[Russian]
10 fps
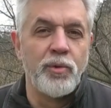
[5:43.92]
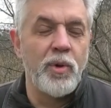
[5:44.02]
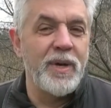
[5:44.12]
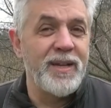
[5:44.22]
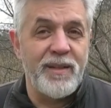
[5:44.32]

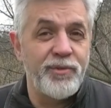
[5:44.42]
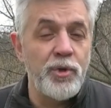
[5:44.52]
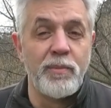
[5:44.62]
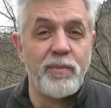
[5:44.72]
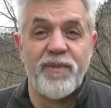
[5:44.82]
Но это
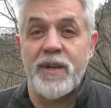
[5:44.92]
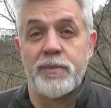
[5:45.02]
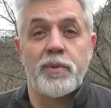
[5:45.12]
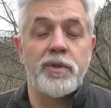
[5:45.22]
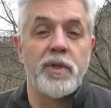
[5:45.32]
все
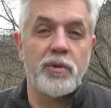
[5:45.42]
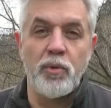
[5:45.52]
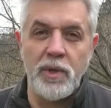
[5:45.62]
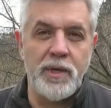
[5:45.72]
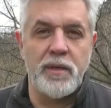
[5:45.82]
возможно
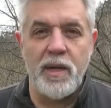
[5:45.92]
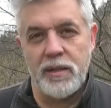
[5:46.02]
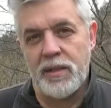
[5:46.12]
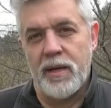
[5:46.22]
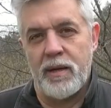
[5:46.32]
только
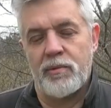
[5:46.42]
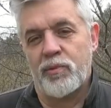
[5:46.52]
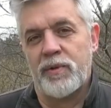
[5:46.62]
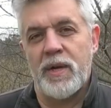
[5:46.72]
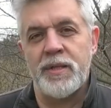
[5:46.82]
когда
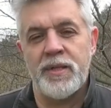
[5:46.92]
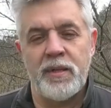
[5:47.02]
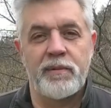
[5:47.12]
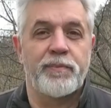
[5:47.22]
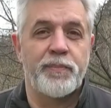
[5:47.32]
у
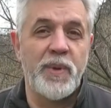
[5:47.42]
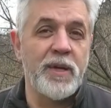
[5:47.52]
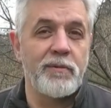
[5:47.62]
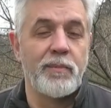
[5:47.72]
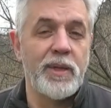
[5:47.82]
власти
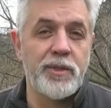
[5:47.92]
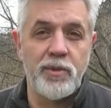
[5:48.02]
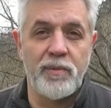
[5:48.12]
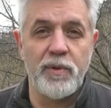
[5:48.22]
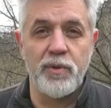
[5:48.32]
первым
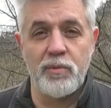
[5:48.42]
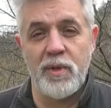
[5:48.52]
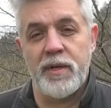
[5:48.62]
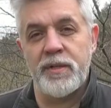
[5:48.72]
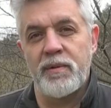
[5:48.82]
лицом в
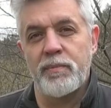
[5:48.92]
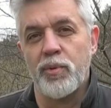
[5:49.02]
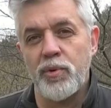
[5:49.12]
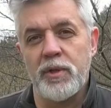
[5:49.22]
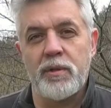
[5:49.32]
государстве
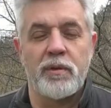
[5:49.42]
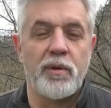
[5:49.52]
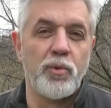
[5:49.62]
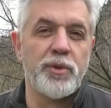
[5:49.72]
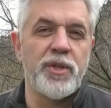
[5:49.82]
будет
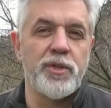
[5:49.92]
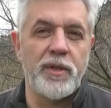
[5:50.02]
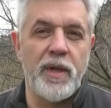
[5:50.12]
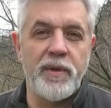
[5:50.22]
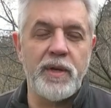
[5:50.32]
русский
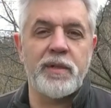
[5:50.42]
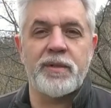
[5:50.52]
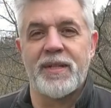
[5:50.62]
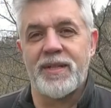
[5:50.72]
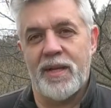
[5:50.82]
человек
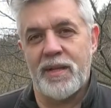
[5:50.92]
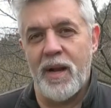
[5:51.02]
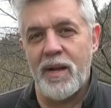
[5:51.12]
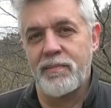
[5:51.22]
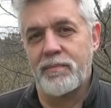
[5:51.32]
с
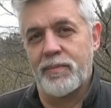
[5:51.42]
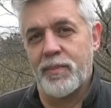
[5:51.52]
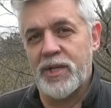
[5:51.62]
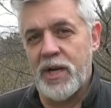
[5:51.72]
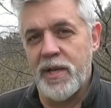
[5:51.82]
национальным
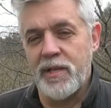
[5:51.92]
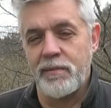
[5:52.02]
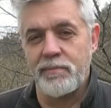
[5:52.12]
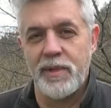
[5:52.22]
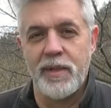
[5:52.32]
мышлением.